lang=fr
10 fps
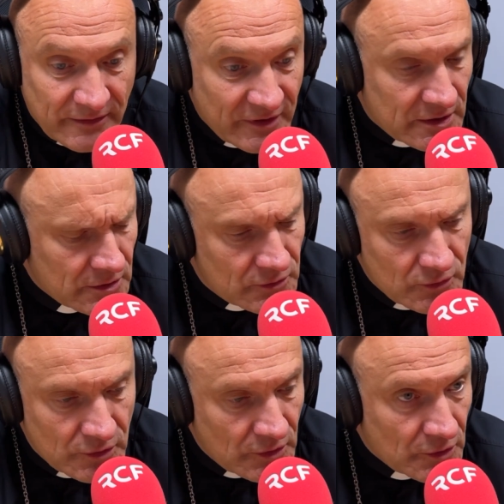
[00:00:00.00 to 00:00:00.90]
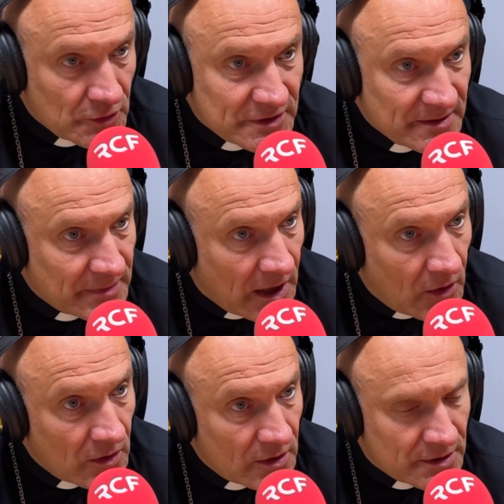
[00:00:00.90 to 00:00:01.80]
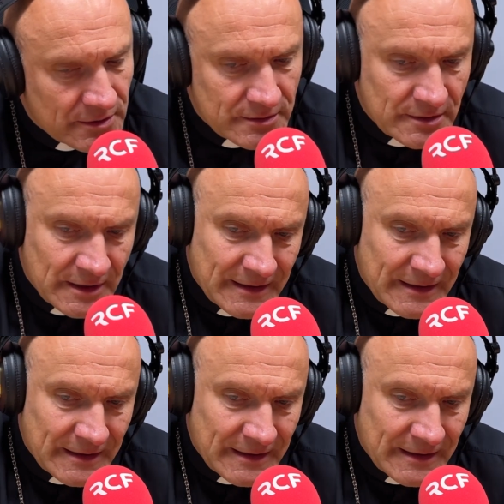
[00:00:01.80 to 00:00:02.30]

avec euh, tout le, côté baroque euh,